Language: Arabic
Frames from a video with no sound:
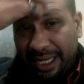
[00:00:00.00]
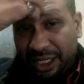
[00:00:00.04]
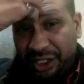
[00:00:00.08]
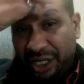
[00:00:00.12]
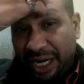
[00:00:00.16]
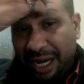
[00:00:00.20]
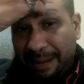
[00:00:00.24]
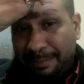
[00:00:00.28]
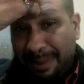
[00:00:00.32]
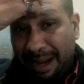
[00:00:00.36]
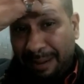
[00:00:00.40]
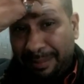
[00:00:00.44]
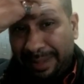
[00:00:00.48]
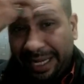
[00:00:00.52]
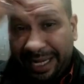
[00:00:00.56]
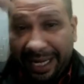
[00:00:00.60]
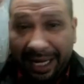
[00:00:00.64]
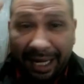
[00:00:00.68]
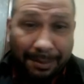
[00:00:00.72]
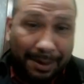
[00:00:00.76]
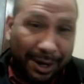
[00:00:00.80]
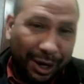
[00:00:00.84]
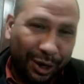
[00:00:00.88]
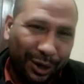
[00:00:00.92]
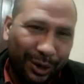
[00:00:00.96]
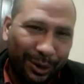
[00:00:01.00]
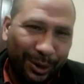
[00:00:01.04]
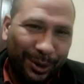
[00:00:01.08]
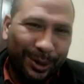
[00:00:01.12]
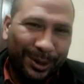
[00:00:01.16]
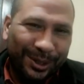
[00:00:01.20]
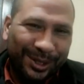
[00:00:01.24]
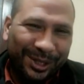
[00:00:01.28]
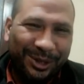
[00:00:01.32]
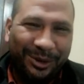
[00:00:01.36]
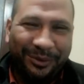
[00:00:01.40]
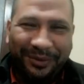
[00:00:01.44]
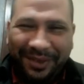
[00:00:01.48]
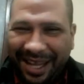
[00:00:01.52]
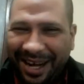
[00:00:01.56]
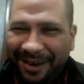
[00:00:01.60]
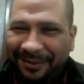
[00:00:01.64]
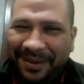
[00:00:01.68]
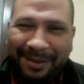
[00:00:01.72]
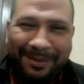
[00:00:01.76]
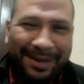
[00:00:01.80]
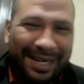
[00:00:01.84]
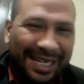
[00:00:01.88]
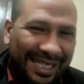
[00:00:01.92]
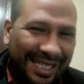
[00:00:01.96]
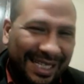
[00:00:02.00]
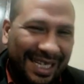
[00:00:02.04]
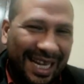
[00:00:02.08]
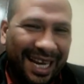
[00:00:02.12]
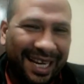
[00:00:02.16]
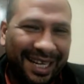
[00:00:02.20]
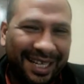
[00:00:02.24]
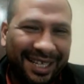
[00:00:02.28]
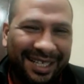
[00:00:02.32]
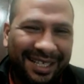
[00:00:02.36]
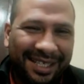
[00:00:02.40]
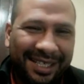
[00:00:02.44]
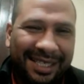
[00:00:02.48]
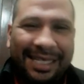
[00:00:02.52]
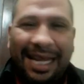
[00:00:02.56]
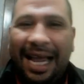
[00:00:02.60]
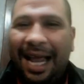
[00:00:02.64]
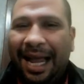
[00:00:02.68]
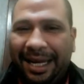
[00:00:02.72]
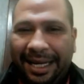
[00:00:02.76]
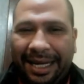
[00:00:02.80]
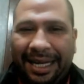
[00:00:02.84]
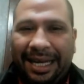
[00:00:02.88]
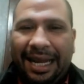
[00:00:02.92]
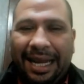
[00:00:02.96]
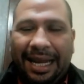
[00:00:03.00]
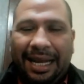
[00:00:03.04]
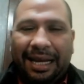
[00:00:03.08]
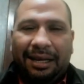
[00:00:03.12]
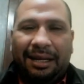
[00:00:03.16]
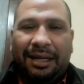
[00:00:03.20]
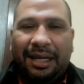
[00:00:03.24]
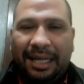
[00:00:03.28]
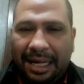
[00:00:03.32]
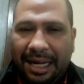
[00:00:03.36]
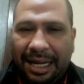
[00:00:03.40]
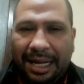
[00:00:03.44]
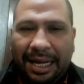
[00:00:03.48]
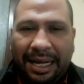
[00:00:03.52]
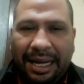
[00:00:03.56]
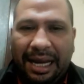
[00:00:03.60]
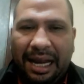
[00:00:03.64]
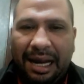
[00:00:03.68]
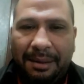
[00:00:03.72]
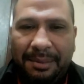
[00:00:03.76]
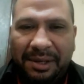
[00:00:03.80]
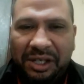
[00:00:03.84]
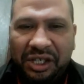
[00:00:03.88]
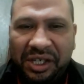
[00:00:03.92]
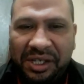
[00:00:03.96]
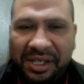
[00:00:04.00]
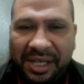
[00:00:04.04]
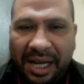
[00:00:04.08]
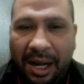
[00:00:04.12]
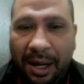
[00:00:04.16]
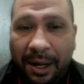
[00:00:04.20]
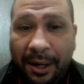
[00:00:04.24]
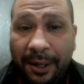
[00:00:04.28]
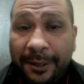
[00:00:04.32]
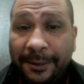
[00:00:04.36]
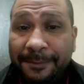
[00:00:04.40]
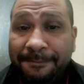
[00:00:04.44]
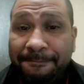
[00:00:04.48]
عشان لما اعمل كده بقى خلاص شفت انا في امان ازاي صح كده يعني كده كده انا ماشي صح